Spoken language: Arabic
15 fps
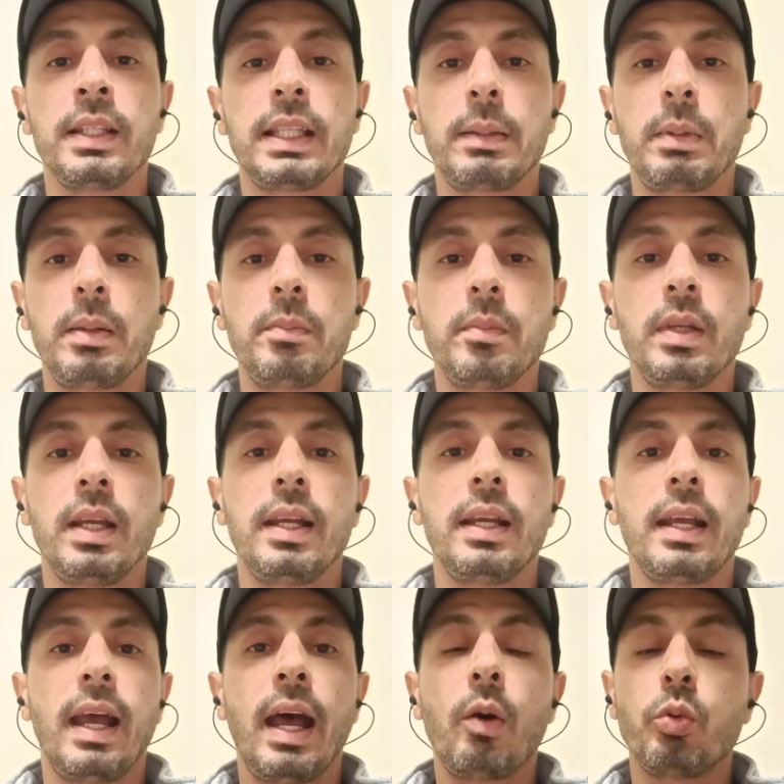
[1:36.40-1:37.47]
تمام
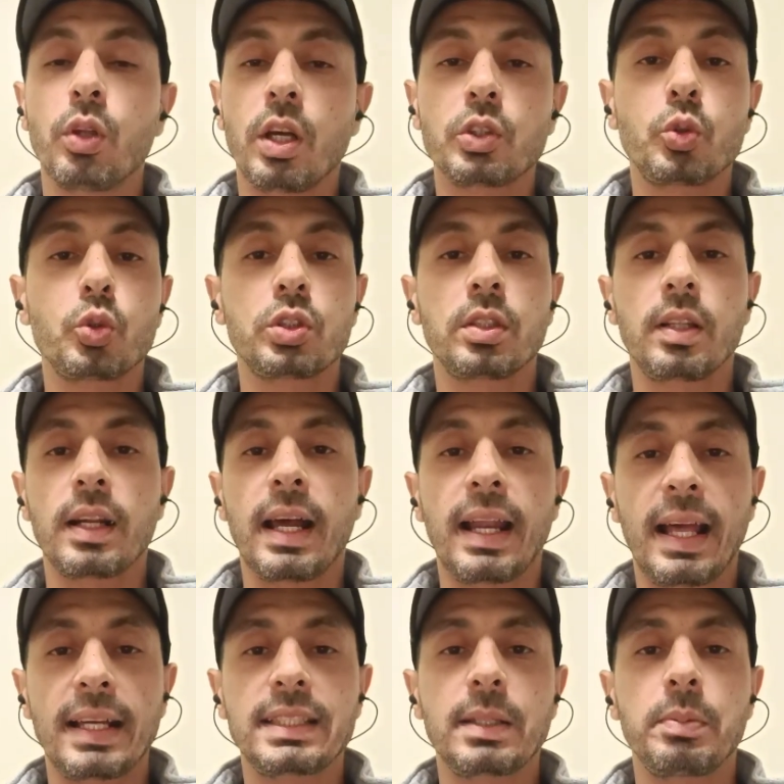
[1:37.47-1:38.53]
او نقص نص درجه
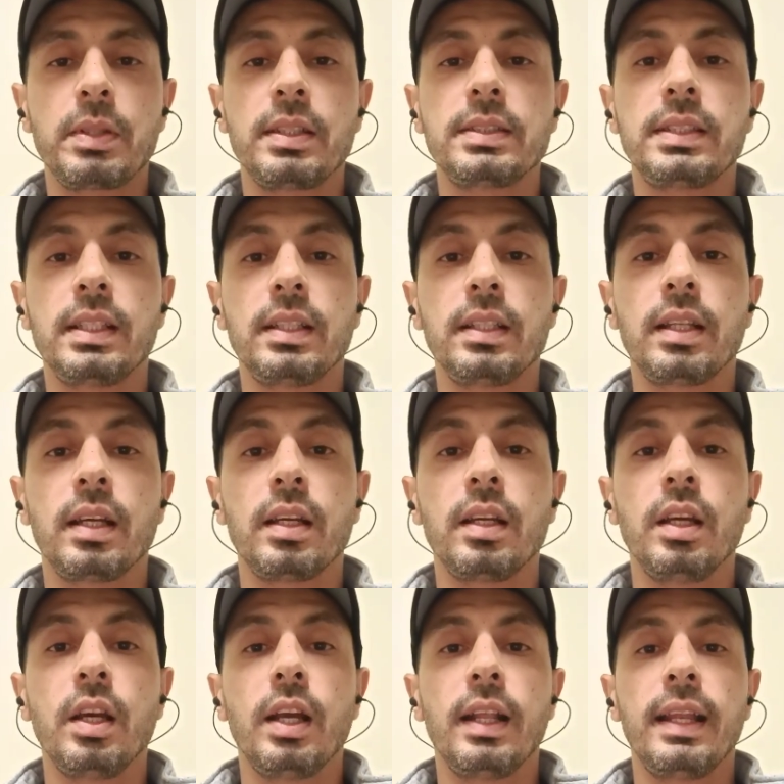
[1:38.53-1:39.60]
على حسب السن ده
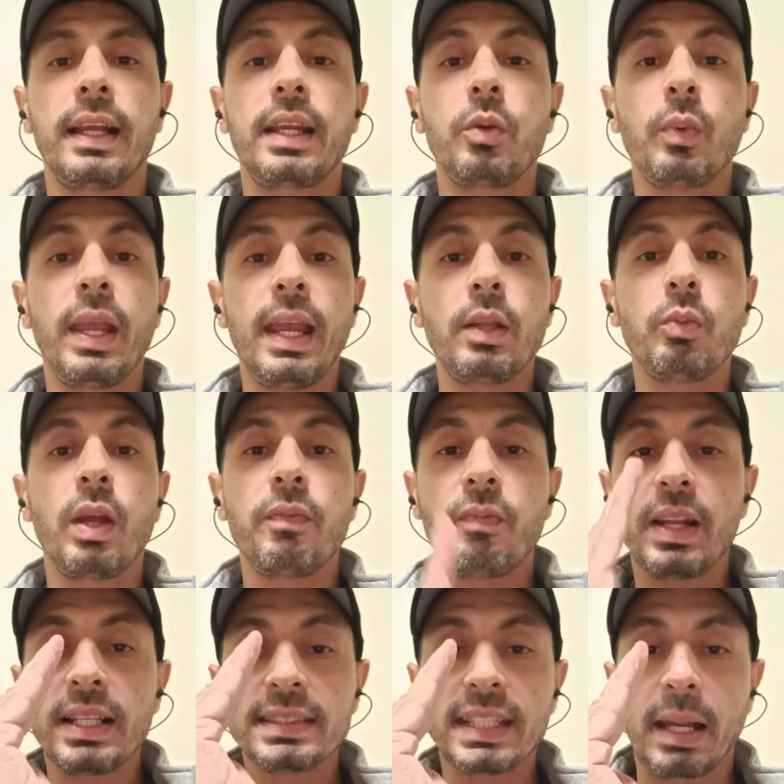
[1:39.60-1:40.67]
لكن واحد واقف
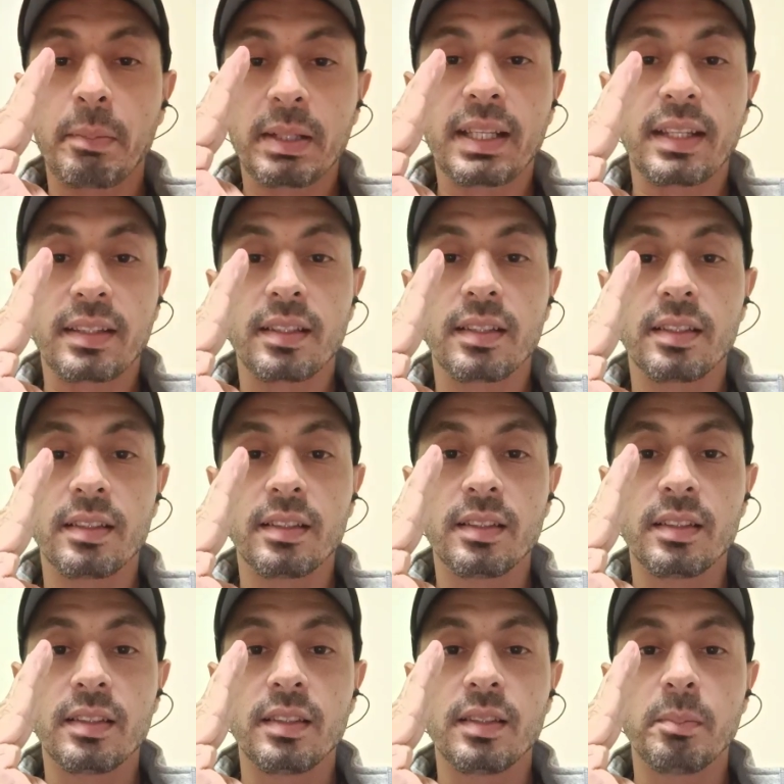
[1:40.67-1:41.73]
بالانس عامل كده
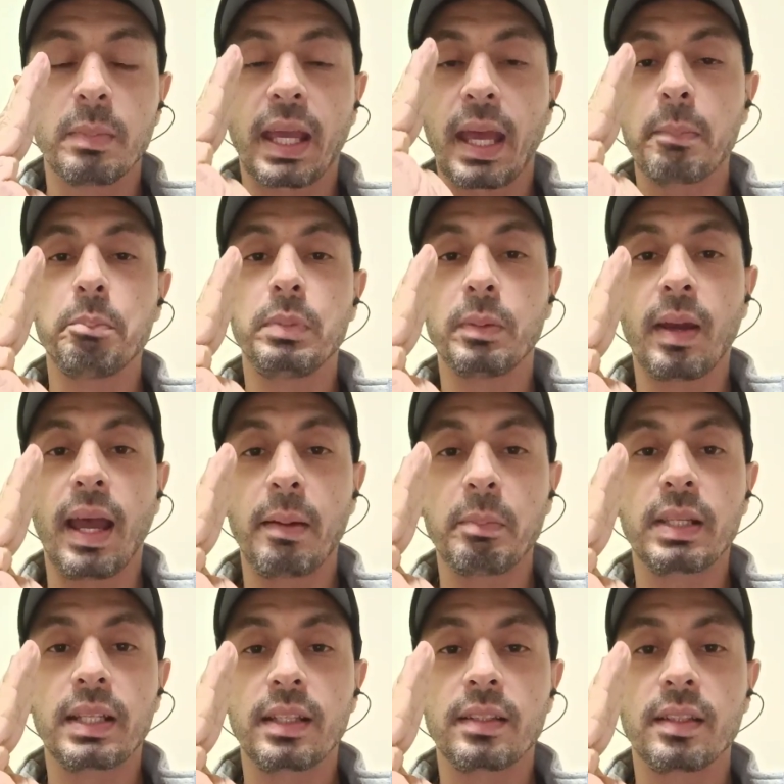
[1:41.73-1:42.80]
مخبي بقى
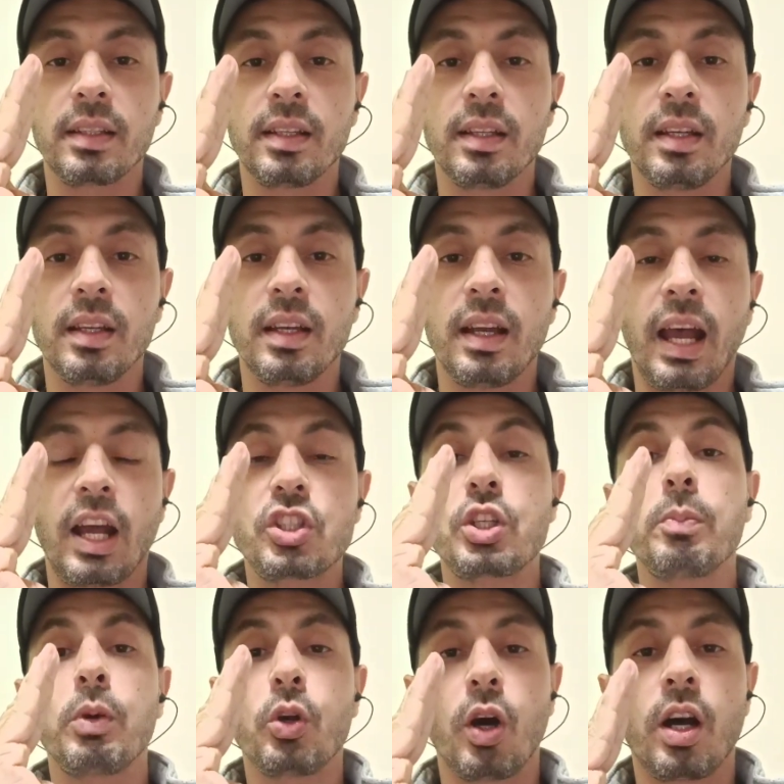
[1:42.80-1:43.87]
عامل كده
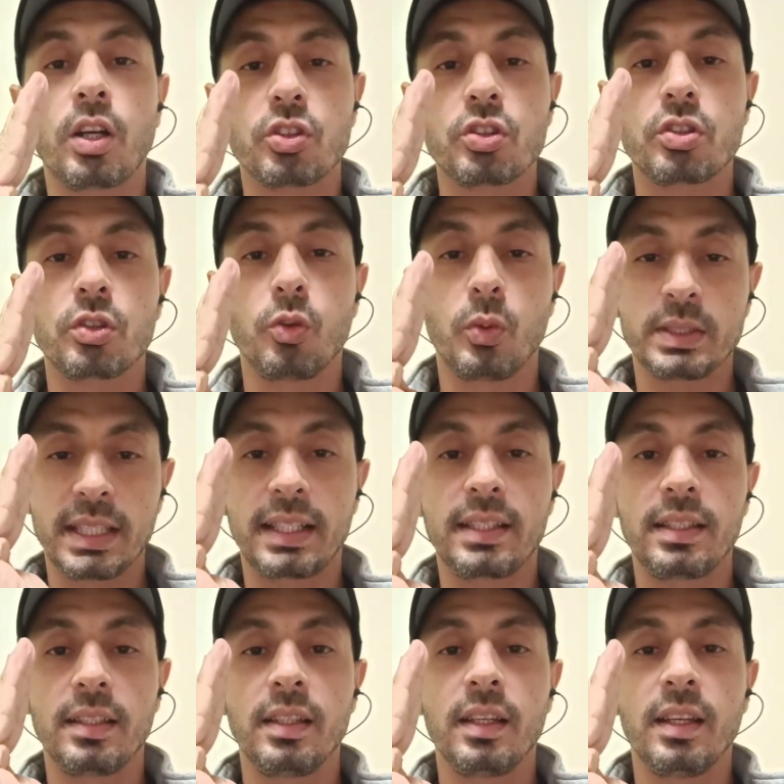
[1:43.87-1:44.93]
عشان ما يقعش هو
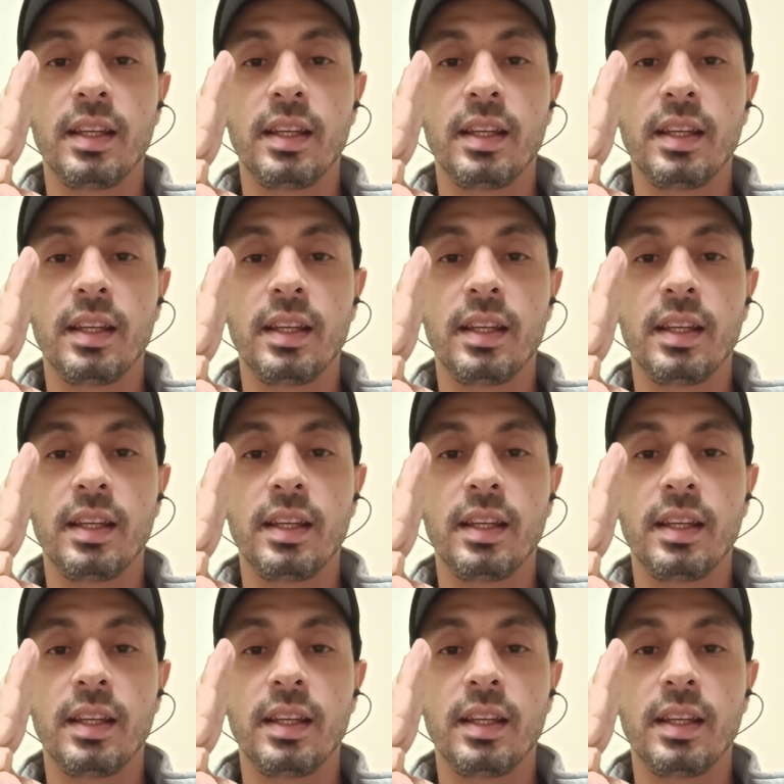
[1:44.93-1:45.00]
ذكي